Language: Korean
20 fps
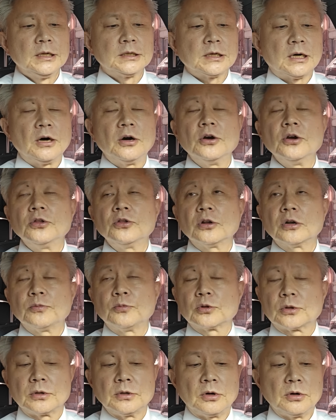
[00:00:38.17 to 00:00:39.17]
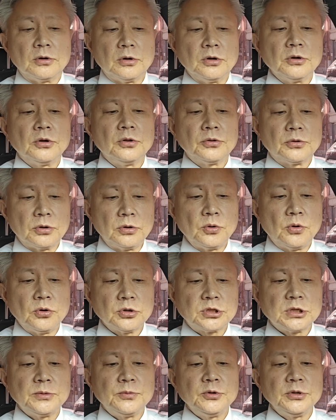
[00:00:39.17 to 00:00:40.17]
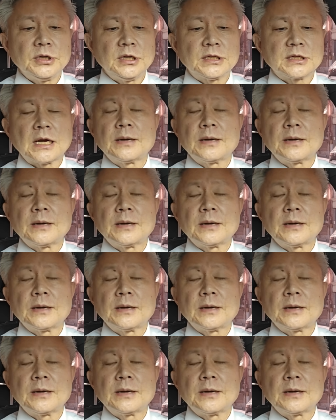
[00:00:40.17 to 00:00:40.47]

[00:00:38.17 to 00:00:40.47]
자, 의원들로 의원들로 저분들이